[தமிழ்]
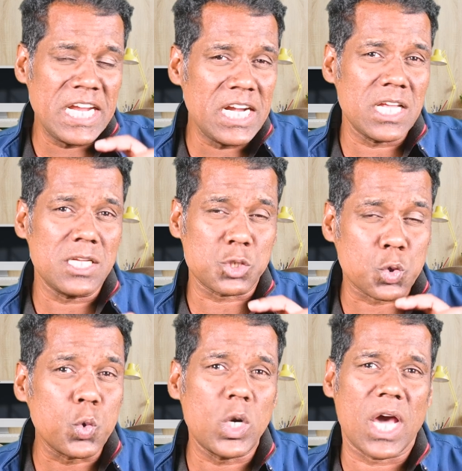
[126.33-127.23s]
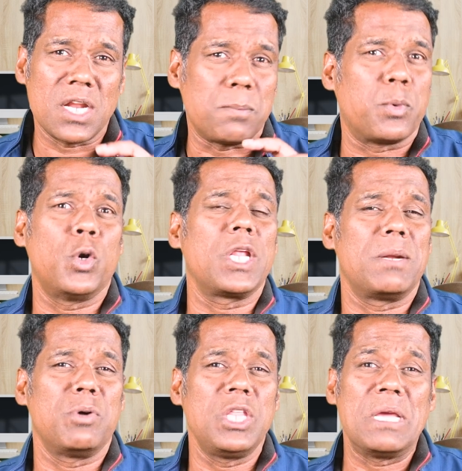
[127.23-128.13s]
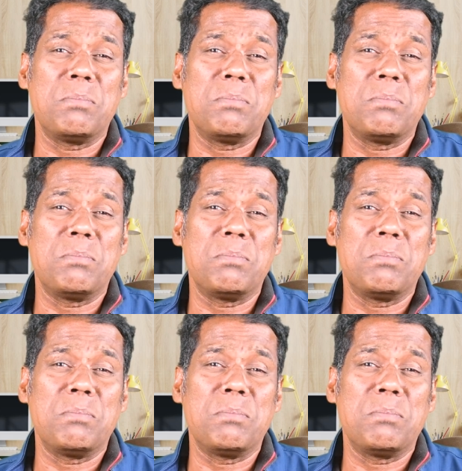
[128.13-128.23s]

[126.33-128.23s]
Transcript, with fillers: நீண்ட சூடான போர் என்பது